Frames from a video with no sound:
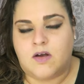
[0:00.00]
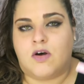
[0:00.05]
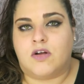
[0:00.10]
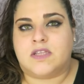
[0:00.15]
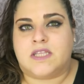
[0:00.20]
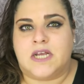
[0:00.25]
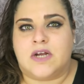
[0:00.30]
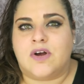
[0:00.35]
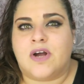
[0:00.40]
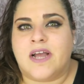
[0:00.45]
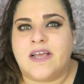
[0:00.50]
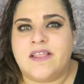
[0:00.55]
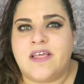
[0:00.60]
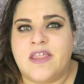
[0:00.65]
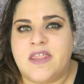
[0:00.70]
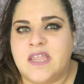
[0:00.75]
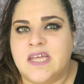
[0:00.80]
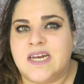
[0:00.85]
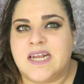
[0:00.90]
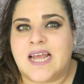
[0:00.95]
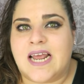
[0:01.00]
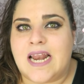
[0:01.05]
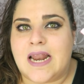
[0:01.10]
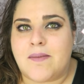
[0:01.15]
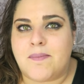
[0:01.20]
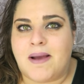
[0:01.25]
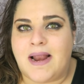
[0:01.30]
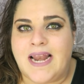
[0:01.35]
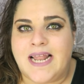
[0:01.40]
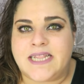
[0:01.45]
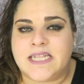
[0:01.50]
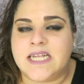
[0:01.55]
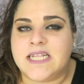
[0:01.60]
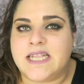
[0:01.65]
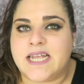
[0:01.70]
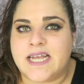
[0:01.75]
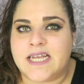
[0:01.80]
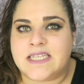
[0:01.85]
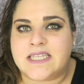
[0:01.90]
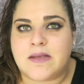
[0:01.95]
Os tengo que decir que la
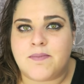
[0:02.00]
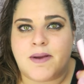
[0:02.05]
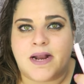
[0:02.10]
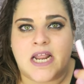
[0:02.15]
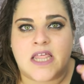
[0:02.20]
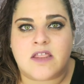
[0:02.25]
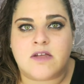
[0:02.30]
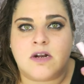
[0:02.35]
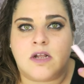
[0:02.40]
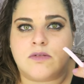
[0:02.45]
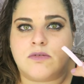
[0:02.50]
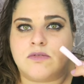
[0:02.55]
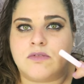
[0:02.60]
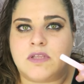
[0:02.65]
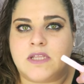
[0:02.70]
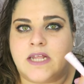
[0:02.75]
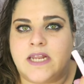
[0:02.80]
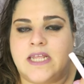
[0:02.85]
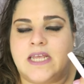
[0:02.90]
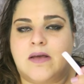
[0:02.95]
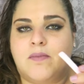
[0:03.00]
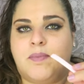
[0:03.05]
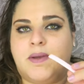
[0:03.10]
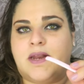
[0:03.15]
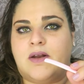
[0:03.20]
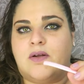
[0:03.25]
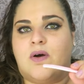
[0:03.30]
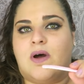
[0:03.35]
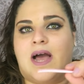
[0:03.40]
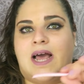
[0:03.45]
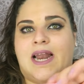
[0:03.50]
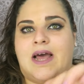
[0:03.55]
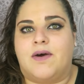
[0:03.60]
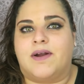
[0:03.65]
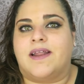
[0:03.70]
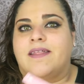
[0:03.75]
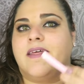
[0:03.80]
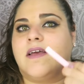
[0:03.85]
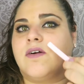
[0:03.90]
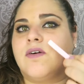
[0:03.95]
paletita esa parece una tontería, pero a la
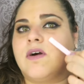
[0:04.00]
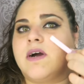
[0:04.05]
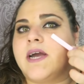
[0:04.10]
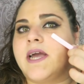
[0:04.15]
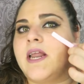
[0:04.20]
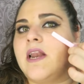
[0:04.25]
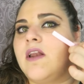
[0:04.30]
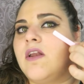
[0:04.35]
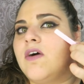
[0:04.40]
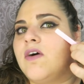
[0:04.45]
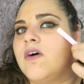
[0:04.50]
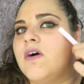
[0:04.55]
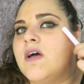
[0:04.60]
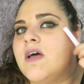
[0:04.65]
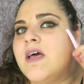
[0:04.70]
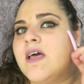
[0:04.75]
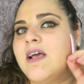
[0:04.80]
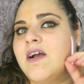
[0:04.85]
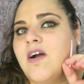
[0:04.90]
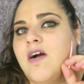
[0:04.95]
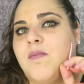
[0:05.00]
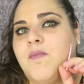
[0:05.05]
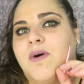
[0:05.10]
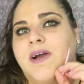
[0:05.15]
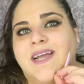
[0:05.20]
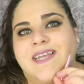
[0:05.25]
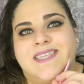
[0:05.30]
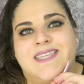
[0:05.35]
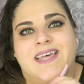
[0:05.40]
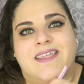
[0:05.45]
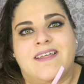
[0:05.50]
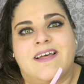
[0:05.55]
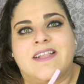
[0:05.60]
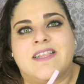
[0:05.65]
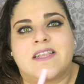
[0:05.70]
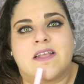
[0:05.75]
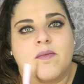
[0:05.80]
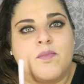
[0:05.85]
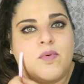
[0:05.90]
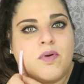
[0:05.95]
hora de cogerlo como que se
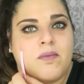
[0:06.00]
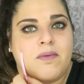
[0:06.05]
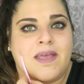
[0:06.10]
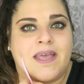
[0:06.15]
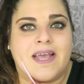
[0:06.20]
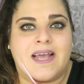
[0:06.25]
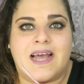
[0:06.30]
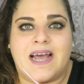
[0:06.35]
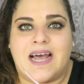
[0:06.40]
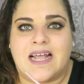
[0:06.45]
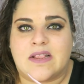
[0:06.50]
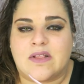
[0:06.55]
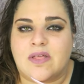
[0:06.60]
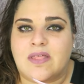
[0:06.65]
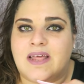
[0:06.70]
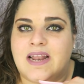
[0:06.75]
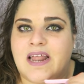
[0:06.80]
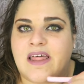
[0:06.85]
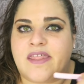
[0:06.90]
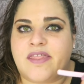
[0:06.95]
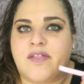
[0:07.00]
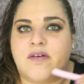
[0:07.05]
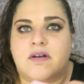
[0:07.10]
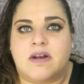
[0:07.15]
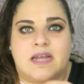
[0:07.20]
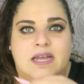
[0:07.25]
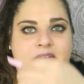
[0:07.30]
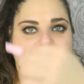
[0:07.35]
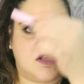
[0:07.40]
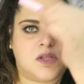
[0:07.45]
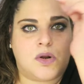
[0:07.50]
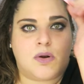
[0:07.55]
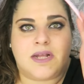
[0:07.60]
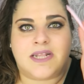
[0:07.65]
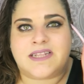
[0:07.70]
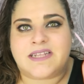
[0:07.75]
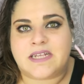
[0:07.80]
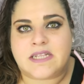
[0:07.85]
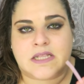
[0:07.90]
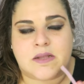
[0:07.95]
adapta muy bien a todas las zonas y te lo
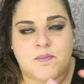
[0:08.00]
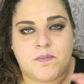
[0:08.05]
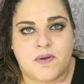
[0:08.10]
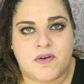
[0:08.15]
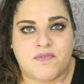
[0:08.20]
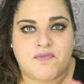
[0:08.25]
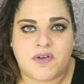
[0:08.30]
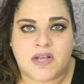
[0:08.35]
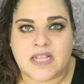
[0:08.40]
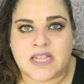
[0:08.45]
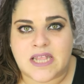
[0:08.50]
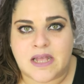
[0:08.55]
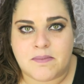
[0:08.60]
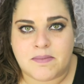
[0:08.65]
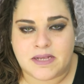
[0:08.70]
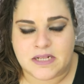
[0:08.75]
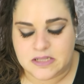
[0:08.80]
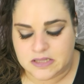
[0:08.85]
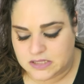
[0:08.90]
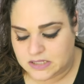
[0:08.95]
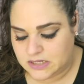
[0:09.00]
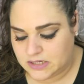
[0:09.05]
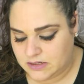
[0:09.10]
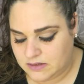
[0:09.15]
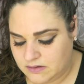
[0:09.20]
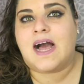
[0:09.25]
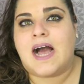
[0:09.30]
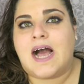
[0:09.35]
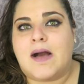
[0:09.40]
extiendes perfectamente.